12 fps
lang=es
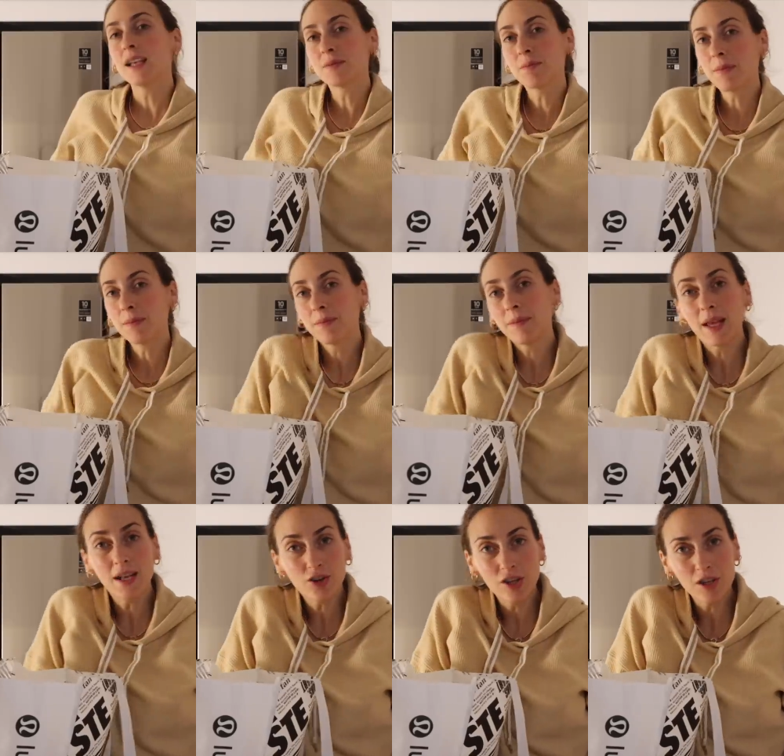es
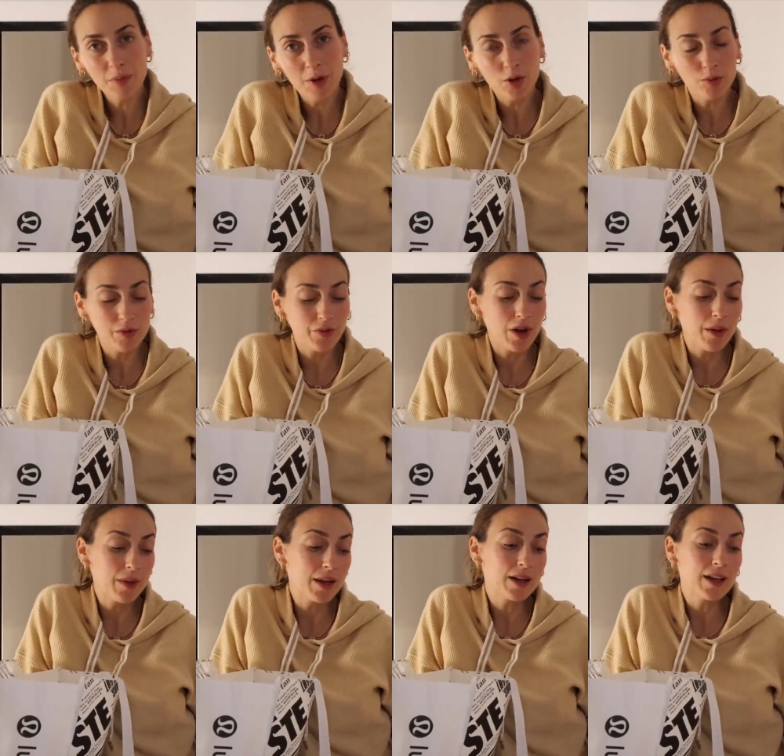miércoles pero como si fuera
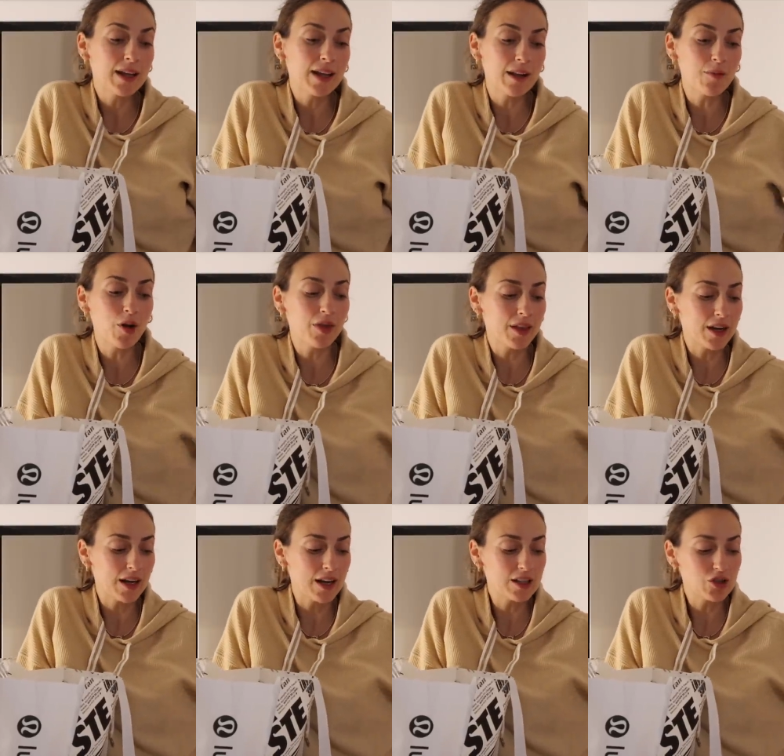viernes y queremos
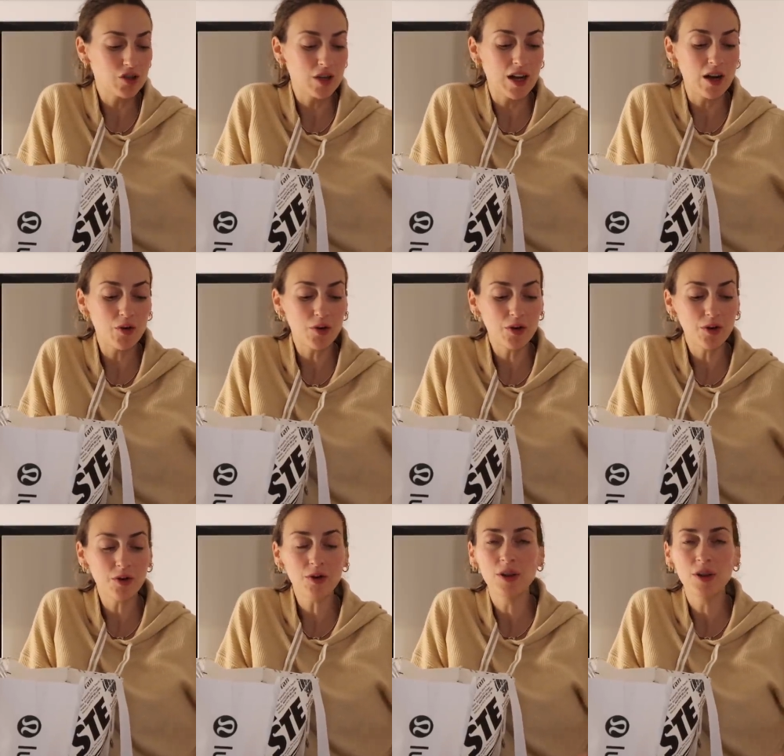hacer nachos en el horno.